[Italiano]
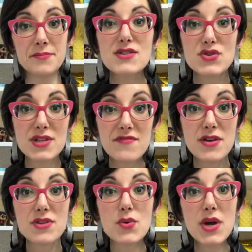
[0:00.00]
Sono
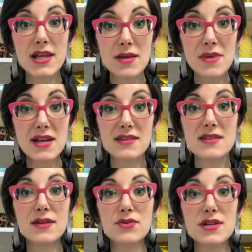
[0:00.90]
davvero di quei libri che ti
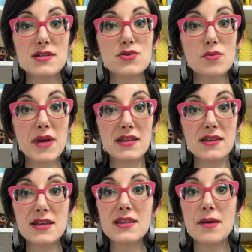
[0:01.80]
danno degli
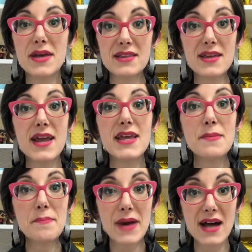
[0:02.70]
strumenti da mettere
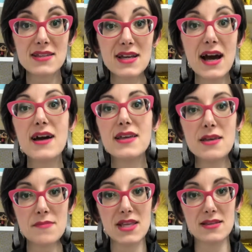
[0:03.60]
in pratica
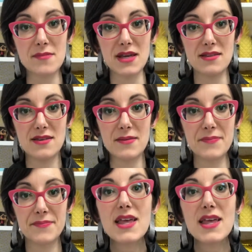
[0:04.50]
immediatamente.